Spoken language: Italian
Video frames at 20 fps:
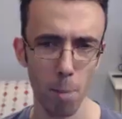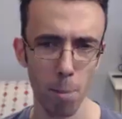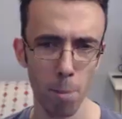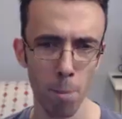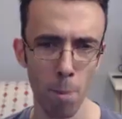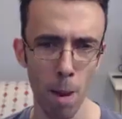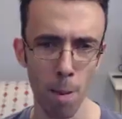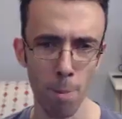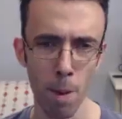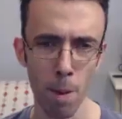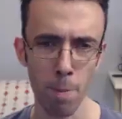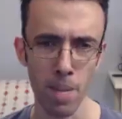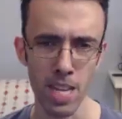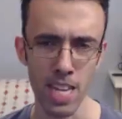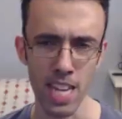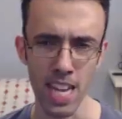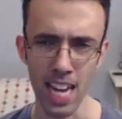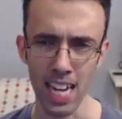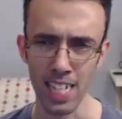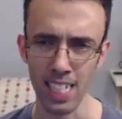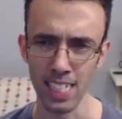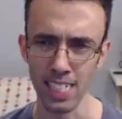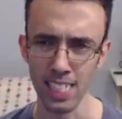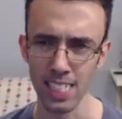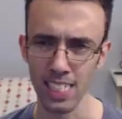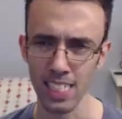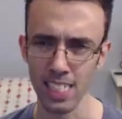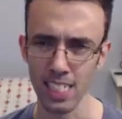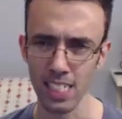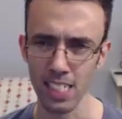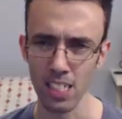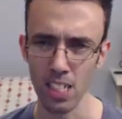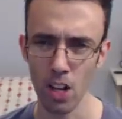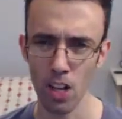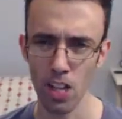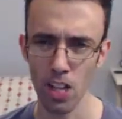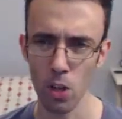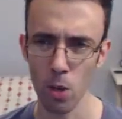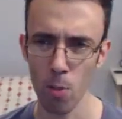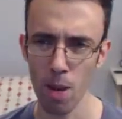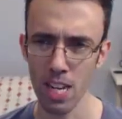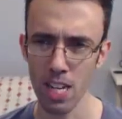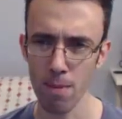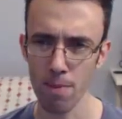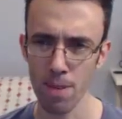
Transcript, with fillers: Mamma mia. No, i romani